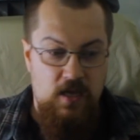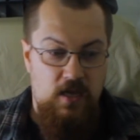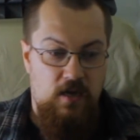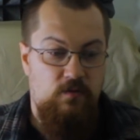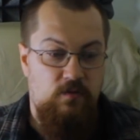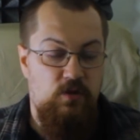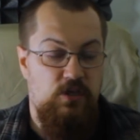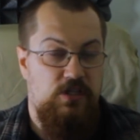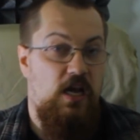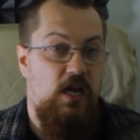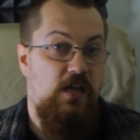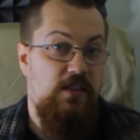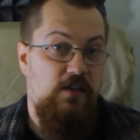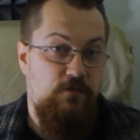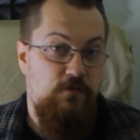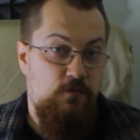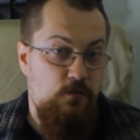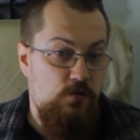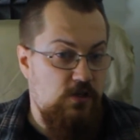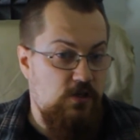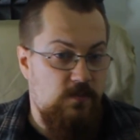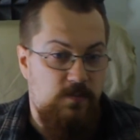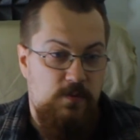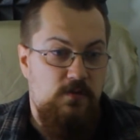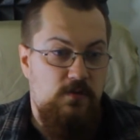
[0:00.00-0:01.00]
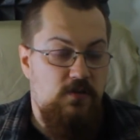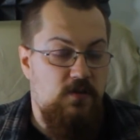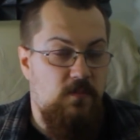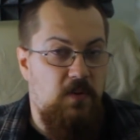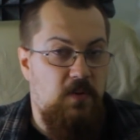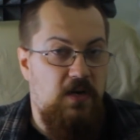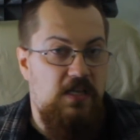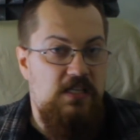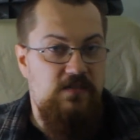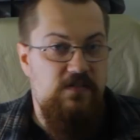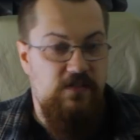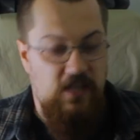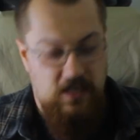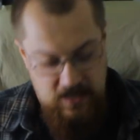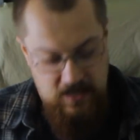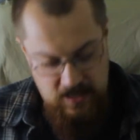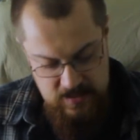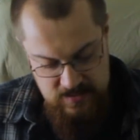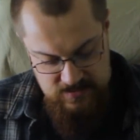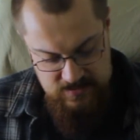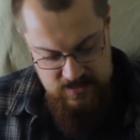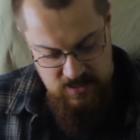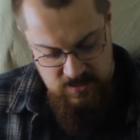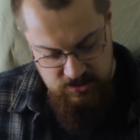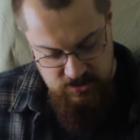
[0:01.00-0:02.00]
Вот, а на вкус абсолютно противно. Я
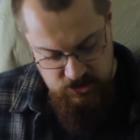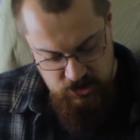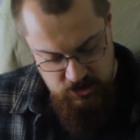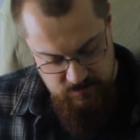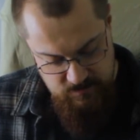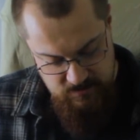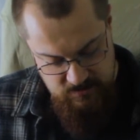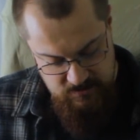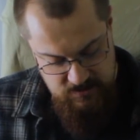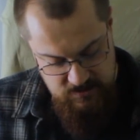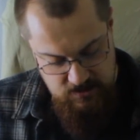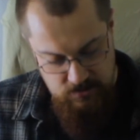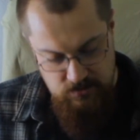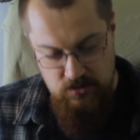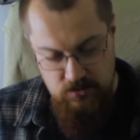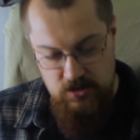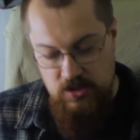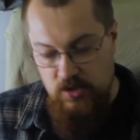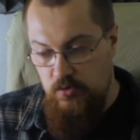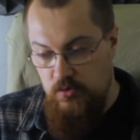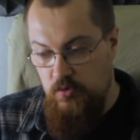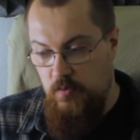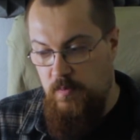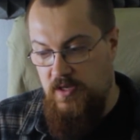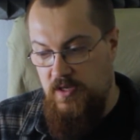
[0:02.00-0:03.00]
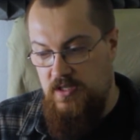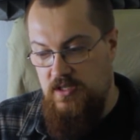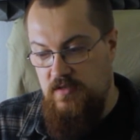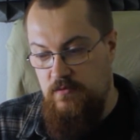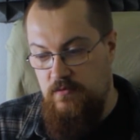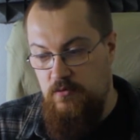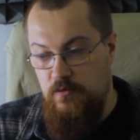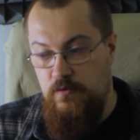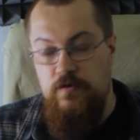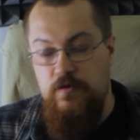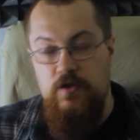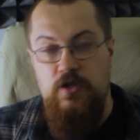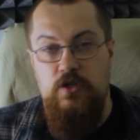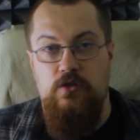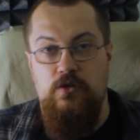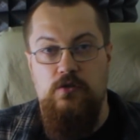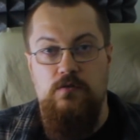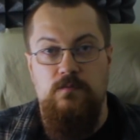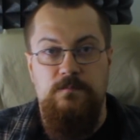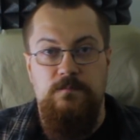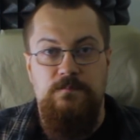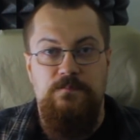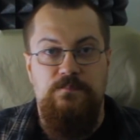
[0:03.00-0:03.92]
не знаю, зачем они делают такую противную фигню.